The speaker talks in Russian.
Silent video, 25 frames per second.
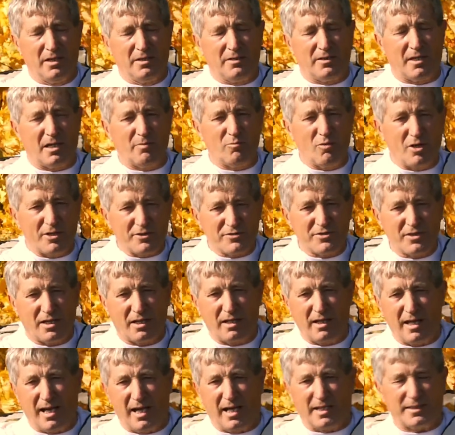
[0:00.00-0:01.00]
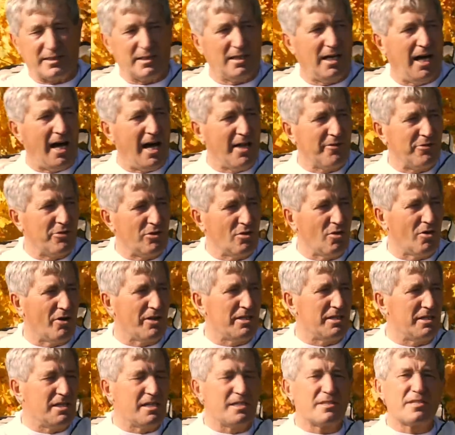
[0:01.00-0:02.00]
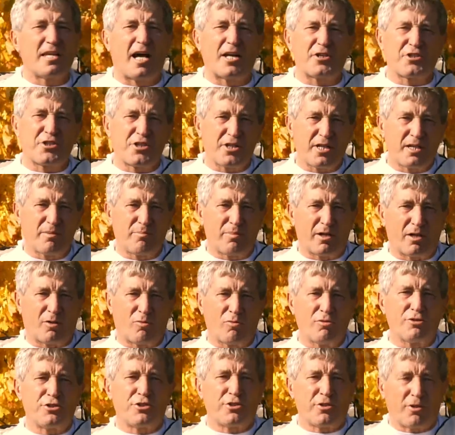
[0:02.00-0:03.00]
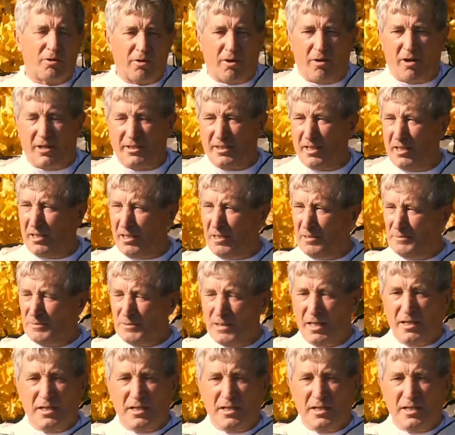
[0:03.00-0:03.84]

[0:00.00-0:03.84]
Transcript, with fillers: На мой взгляд, одной из ошибок ученых –